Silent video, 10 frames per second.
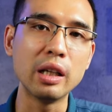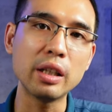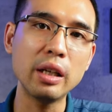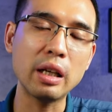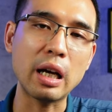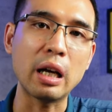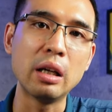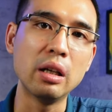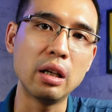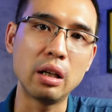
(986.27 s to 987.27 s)
thế nên là
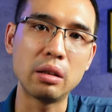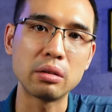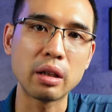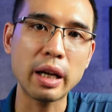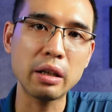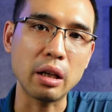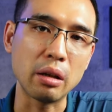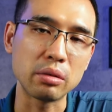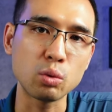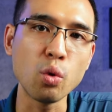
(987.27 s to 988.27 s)
uh, ngay
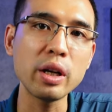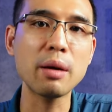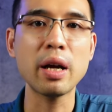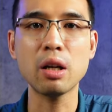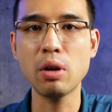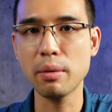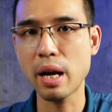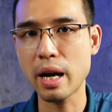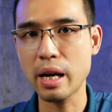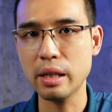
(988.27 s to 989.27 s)
cả cuối năm
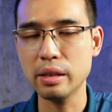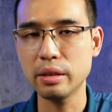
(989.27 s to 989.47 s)
2023 ấy,